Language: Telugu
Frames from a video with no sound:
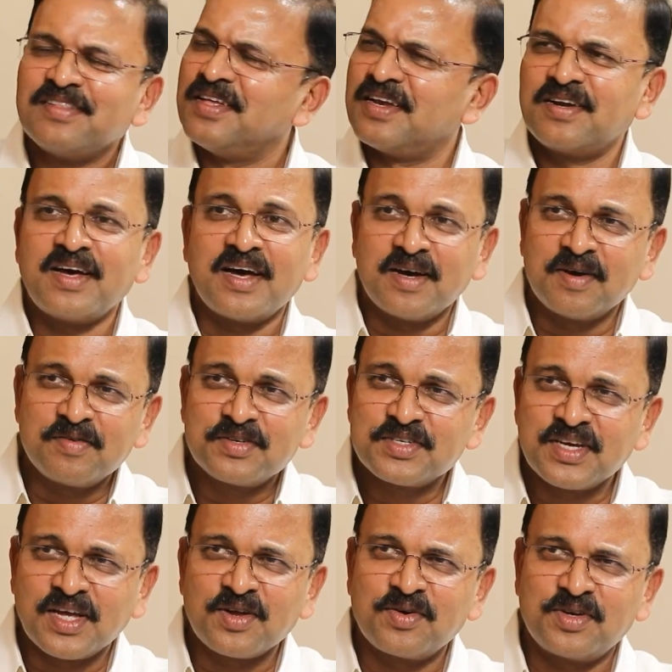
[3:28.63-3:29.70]
దెన్ ఆ
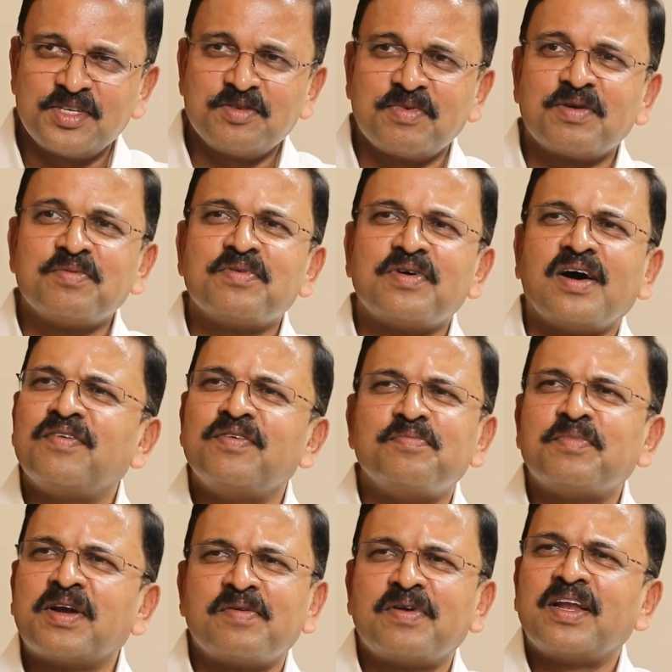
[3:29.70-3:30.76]
విషయాల గురించి మనం అవి
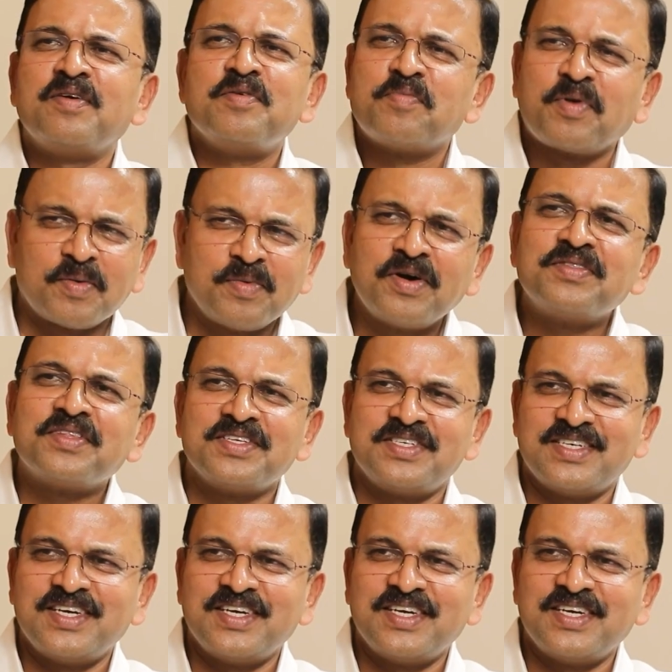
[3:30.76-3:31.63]
మనం ఏమి ప్రభావితం